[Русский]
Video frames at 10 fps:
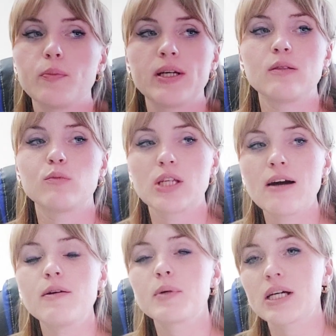Поэтому
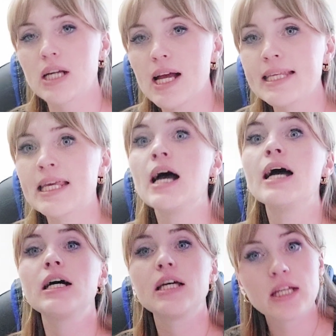я вам крайне
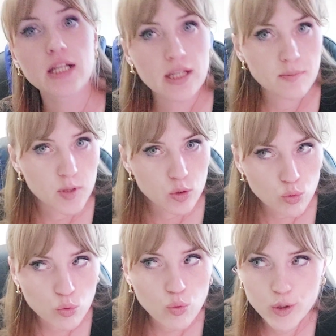
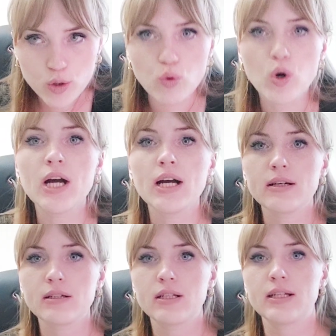рекомендую
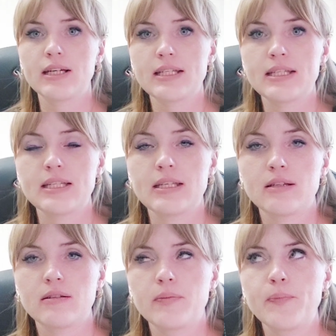э,
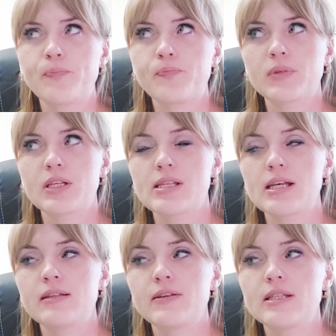эти,
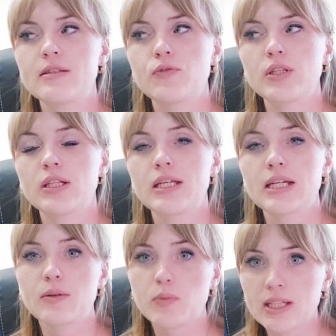соответственно,
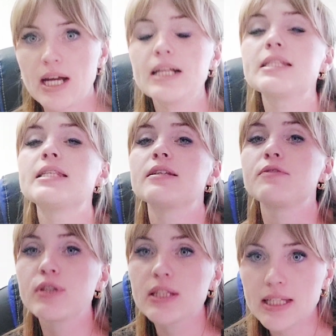рекомендации
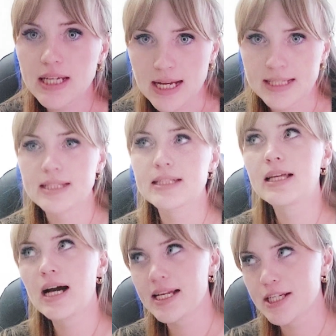внедрить внедрять.
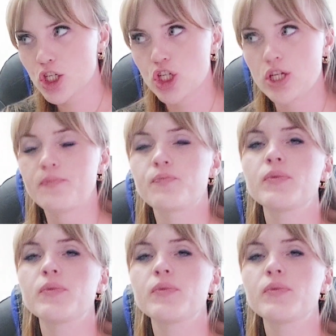Дальше.